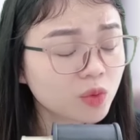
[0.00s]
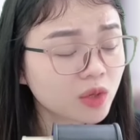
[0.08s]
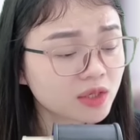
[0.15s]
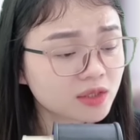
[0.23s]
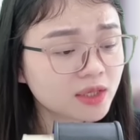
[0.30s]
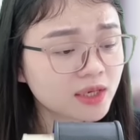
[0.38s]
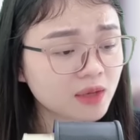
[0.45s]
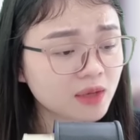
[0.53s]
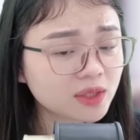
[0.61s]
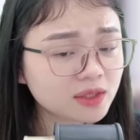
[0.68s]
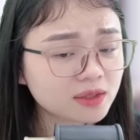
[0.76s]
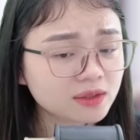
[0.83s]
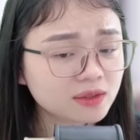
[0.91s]
Mưu đồ là như thế
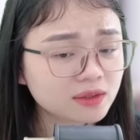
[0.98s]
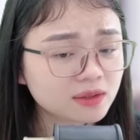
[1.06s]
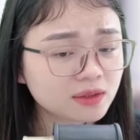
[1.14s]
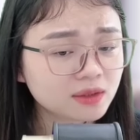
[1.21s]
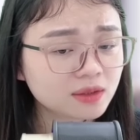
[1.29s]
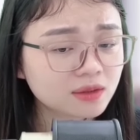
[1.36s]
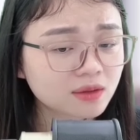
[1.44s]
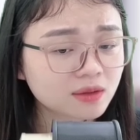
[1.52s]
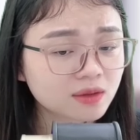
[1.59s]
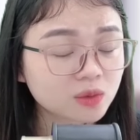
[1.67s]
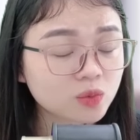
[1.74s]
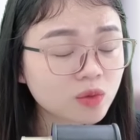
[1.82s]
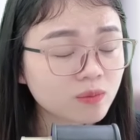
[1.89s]
nào đây
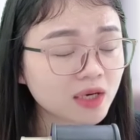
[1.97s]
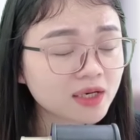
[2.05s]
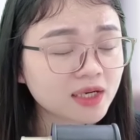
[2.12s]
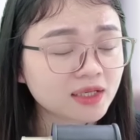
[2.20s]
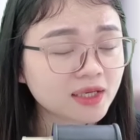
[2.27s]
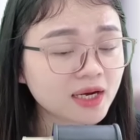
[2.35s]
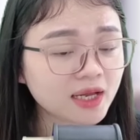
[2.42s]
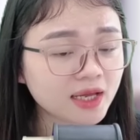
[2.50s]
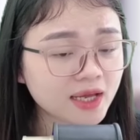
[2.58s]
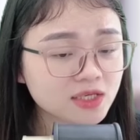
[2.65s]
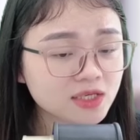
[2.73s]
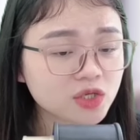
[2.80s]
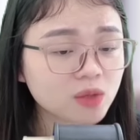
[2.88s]
Quốc bằng liền kể
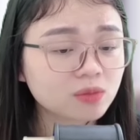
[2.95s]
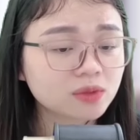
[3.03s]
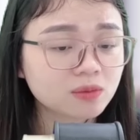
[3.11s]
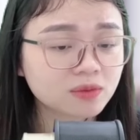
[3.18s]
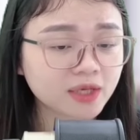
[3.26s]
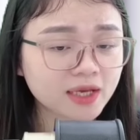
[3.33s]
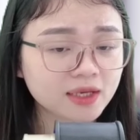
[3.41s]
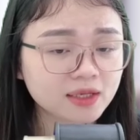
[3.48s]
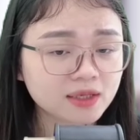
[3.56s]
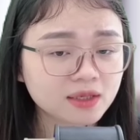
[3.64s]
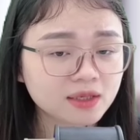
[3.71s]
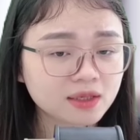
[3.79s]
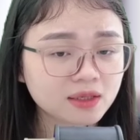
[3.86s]
lại hết cho ông Thông
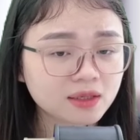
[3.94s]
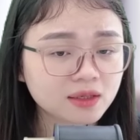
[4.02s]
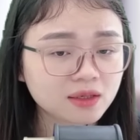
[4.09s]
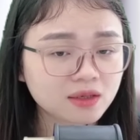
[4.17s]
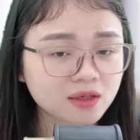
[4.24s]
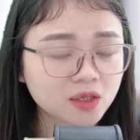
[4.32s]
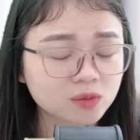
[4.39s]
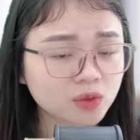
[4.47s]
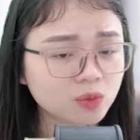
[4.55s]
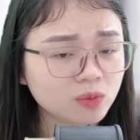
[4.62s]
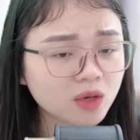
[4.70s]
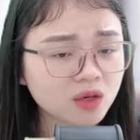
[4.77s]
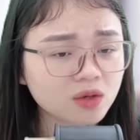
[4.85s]
nghe
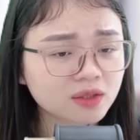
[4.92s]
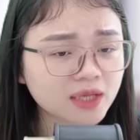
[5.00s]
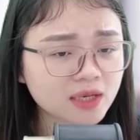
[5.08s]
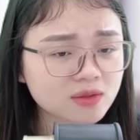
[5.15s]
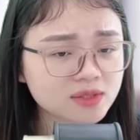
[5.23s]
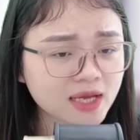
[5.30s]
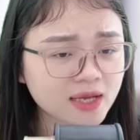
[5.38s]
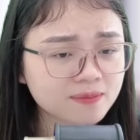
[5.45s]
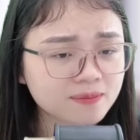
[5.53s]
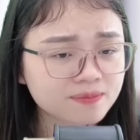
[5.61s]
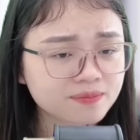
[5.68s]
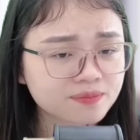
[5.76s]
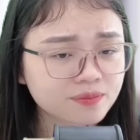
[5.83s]
Ông ta đúng là con cáo
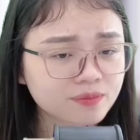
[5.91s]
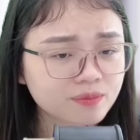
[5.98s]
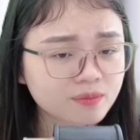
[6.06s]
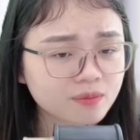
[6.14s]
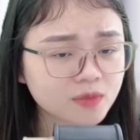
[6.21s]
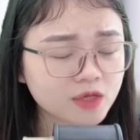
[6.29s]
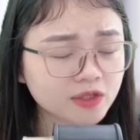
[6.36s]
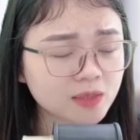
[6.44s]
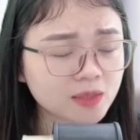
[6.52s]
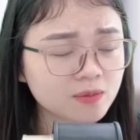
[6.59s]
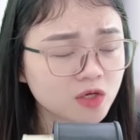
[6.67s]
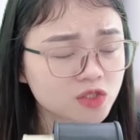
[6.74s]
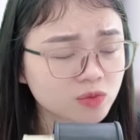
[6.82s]
già Như
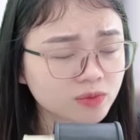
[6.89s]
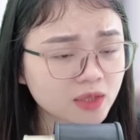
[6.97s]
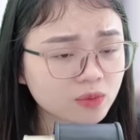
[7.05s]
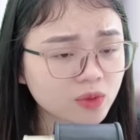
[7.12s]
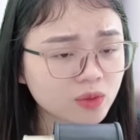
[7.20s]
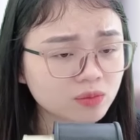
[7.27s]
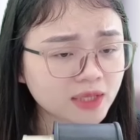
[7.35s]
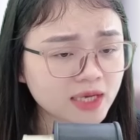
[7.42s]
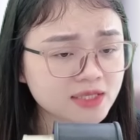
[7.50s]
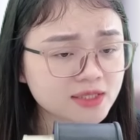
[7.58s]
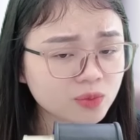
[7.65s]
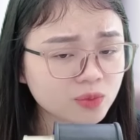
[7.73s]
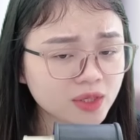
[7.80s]
vậy thím con trong tay của ông
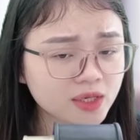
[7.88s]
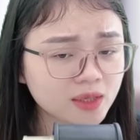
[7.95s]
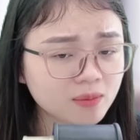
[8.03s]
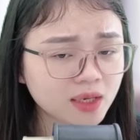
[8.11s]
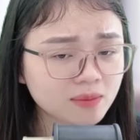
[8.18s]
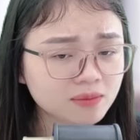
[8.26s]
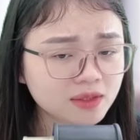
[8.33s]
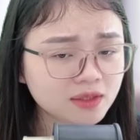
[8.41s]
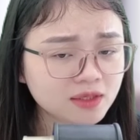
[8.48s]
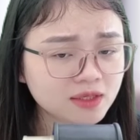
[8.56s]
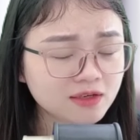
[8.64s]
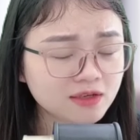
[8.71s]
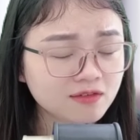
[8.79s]
ta sẽ nguy hiểm lắm
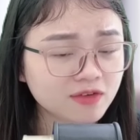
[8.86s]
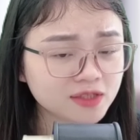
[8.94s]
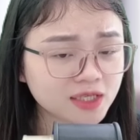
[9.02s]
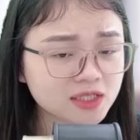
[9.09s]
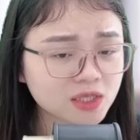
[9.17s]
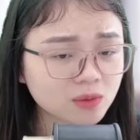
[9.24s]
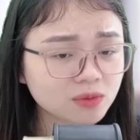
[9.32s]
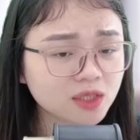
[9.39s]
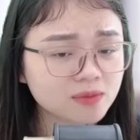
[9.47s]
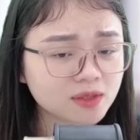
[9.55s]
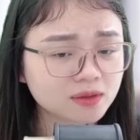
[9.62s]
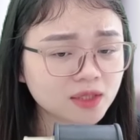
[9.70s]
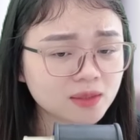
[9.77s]
Và nhanh
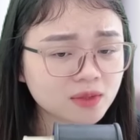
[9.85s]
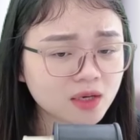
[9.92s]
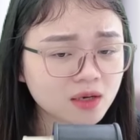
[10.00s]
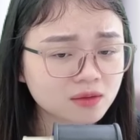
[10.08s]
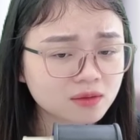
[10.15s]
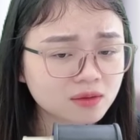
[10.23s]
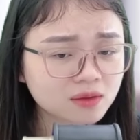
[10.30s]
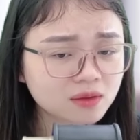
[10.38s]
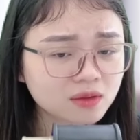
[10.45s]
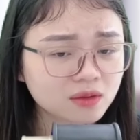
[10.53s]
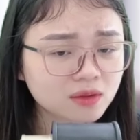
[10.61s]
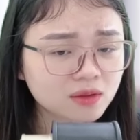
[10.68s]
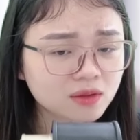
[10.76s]
chóng tìm được thím con
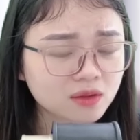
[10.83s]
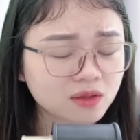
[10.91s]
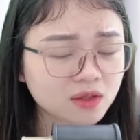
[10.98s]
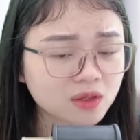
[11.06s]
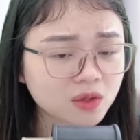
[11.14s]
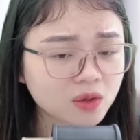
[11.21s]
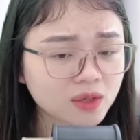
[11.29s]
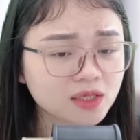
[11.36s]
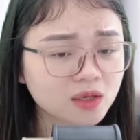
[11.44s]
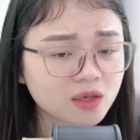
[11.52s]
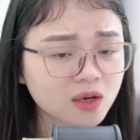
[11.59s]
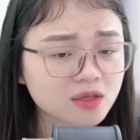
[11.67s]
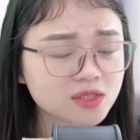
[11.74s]
Con
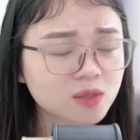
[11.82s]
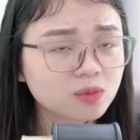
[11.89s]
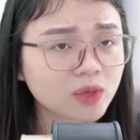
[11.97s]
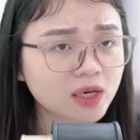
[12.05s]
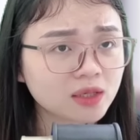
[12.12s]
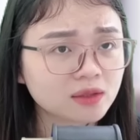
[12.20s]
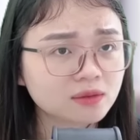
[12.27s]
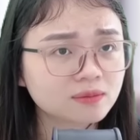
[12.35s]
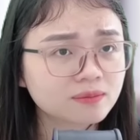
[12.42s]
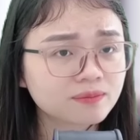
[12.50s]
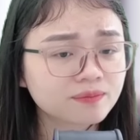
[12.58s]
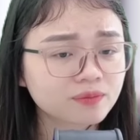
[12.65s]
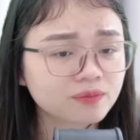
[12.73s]
đã nhờ họ dốc toàn
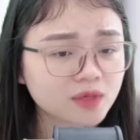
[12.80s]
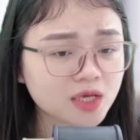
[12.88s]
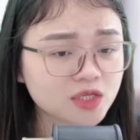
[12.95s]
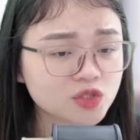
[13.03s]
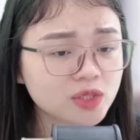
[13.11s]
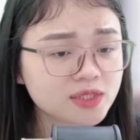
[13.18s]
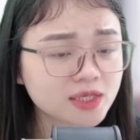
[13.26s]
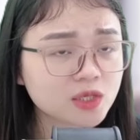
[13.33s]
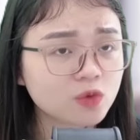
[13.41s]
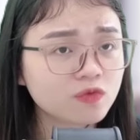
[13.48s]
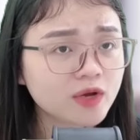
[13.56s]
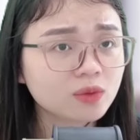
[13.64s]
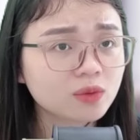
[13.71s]
lực Để truy
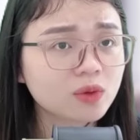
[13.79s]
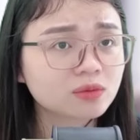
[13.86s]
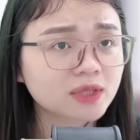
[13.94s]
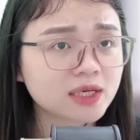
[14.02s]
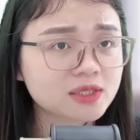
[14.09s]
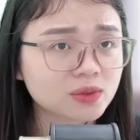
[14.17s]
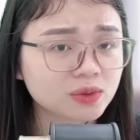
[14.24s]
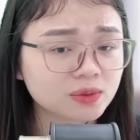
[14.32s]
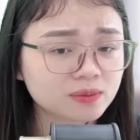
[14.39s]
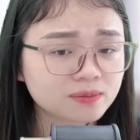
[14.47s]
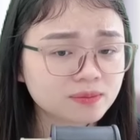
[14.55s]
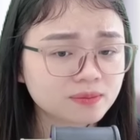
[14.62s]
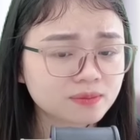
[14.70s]
ra dấu vết của ông ta rồi